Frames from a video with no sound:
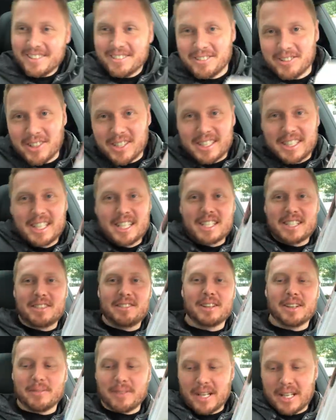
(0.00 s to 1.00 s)
Вот, есть
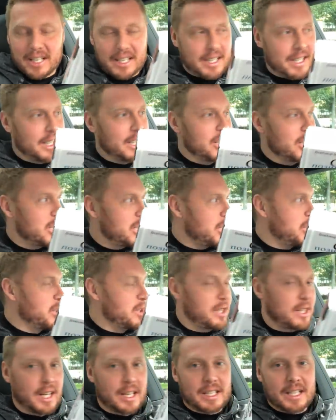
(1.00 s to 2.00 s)
две моих книжки, то
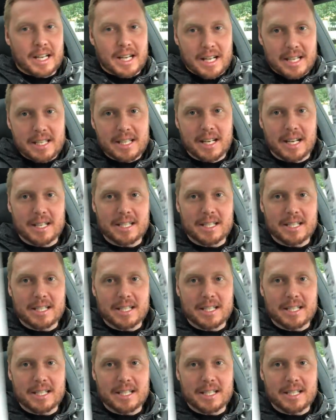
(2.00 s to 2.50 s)
есть, хотя они